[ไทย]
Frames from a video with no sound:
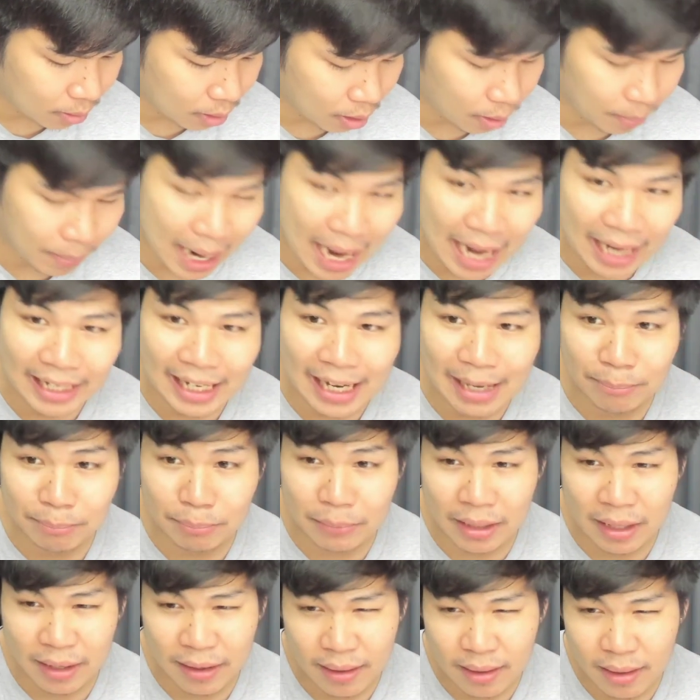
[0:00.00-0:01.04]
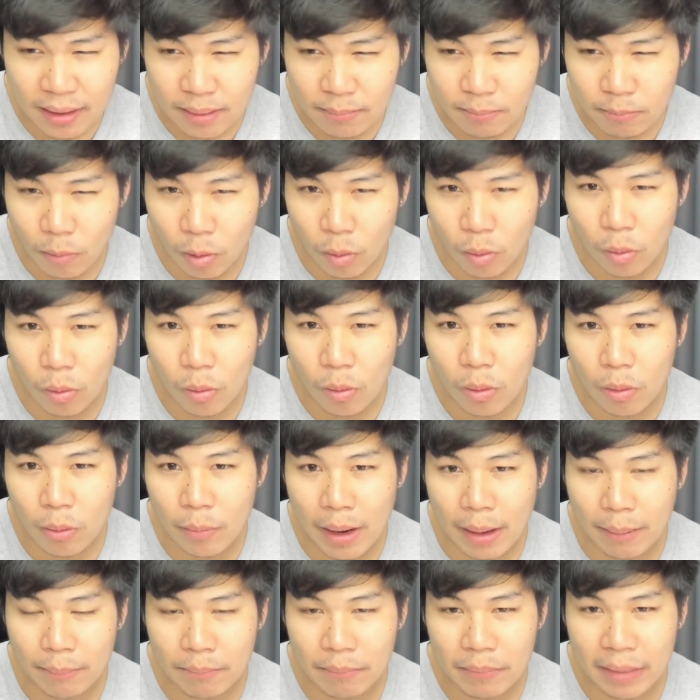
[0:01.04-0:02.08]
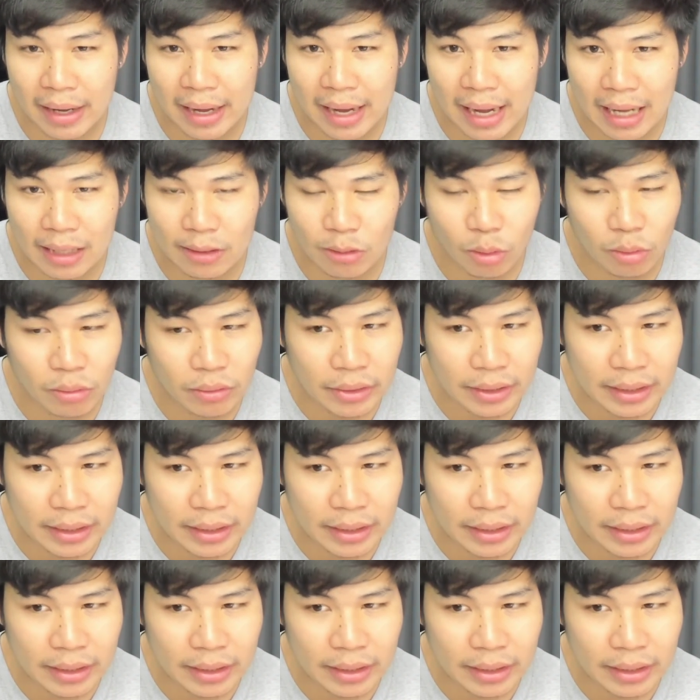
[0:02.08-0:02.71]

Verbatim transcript: ก็จะบอกพาร์ทเก็บเดิม โอ้แบบราคาต้อ